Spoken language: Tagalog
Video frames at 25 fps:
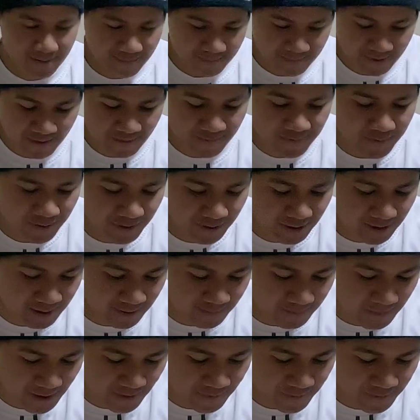May, four,
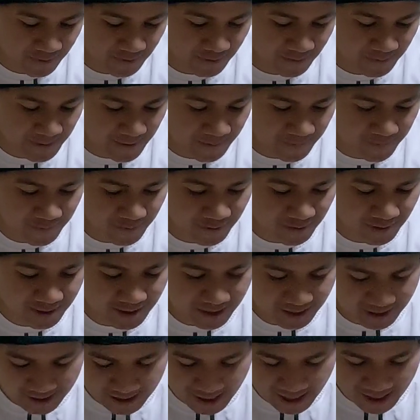may, four, may
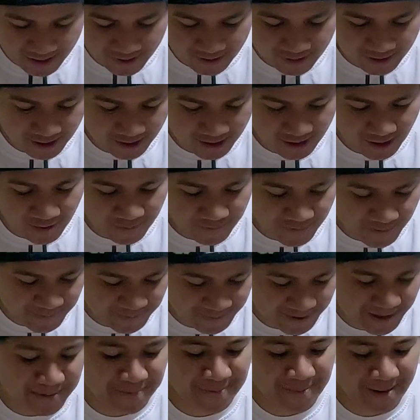14 tayo dito. Ah,
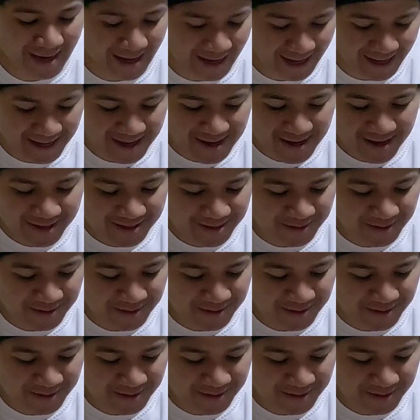15 pala.